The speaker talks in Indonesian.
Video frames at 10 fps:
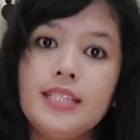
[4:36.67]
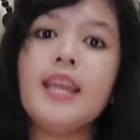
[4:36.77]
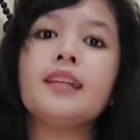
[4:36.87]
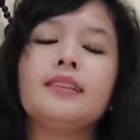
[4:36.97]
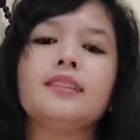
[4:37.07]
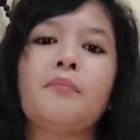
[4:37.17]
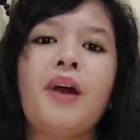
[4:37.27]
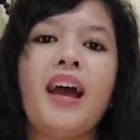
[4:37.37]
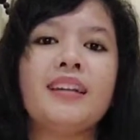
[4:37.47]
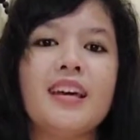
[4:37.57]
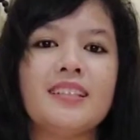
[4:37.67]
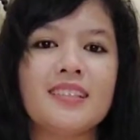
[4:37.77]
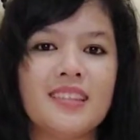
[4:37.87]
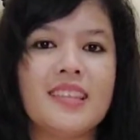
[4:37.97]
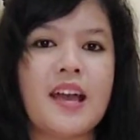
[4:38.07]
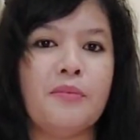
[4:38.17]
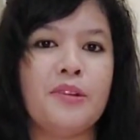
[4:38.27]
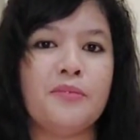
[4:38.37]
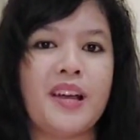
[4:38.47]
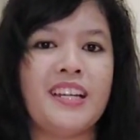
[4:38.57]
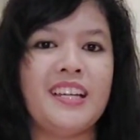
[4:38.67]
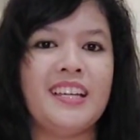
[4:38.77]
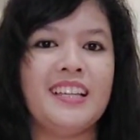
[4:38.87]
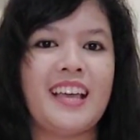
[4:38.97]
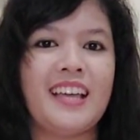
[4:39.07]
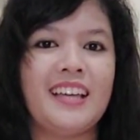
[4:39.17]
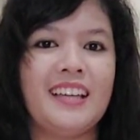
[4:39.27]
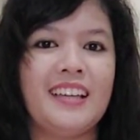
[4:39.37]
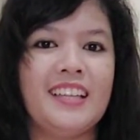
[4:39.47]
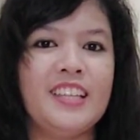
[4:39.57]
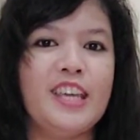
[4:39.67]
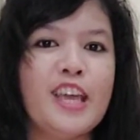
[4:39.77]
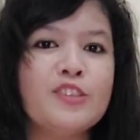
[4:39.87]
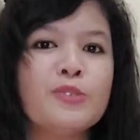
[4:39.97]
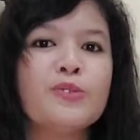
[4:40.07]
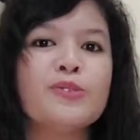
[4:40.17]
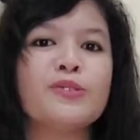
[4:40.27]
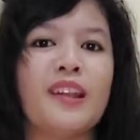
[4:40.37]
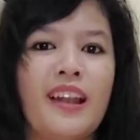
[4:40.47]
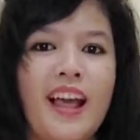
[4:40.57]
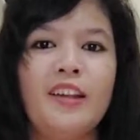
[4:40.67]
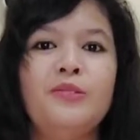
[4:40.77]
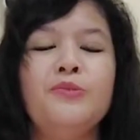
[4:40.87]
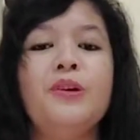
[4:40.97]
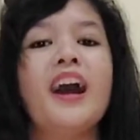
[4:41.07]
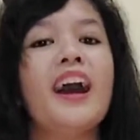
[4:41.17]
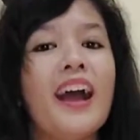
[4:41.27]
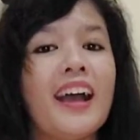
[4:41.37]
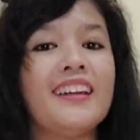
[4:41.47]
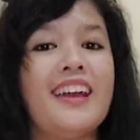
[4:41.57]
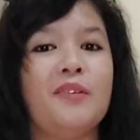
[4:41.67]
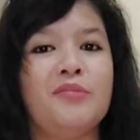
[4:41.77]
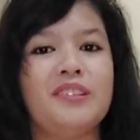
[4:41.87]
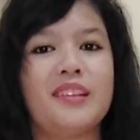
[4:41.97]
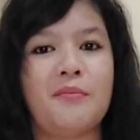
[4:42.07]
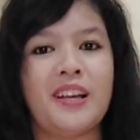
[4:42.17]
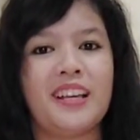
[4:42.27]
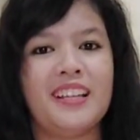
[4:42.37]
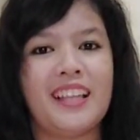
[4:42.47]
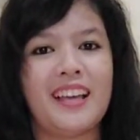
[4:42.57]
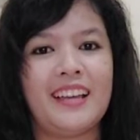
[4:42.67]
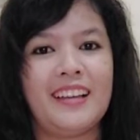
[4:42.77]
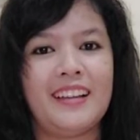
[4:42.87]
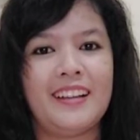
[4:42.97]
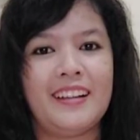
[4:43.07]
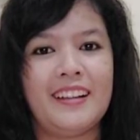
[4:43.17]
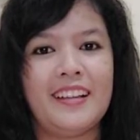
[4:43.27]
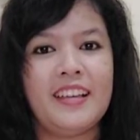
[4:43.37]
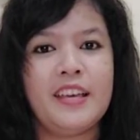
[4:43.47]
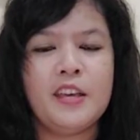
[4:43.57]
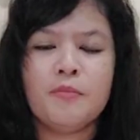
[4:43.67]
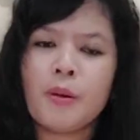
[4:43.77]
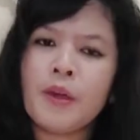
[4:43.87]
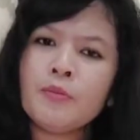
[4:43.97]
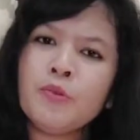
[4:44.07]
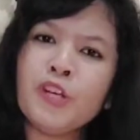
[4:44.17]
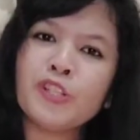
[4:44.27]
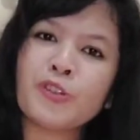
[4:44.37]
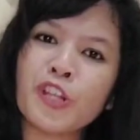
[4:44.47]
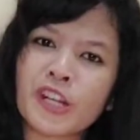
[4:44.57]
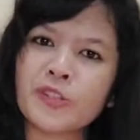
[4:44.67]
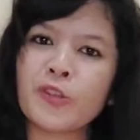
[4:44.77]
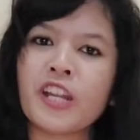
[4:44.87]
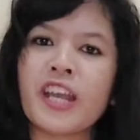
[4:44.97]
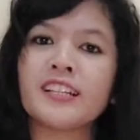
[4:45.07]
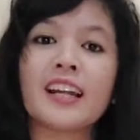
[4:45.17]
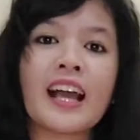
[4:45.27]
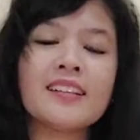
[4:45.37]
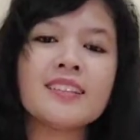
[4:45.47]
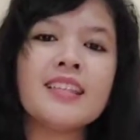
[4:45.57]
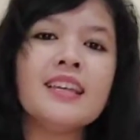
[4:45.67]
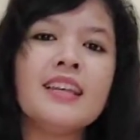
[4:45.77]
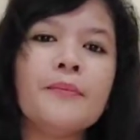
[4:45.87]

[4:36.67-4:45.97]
dia tetap ada setia menemani kita. Yesus selalu ada bersama kita. Bapak, Ibu, dan saudara-saudari yang terkasih,